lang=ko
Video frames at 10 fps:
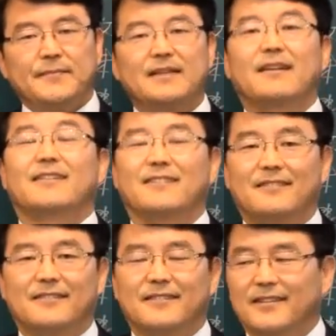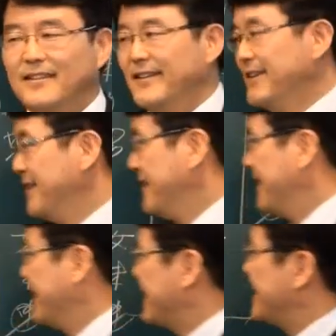그래서
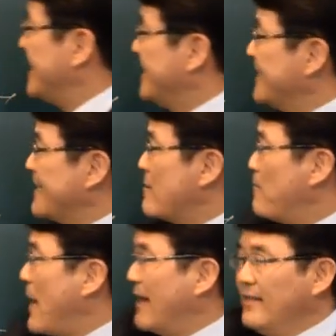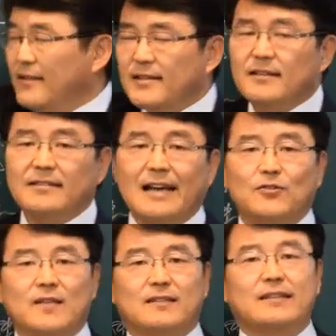신은 반드시
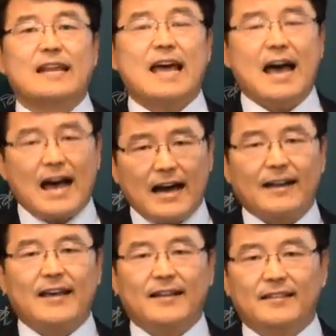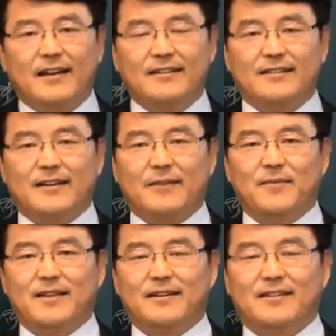사주에서는 알아야 한다 이걸 이야기합니다.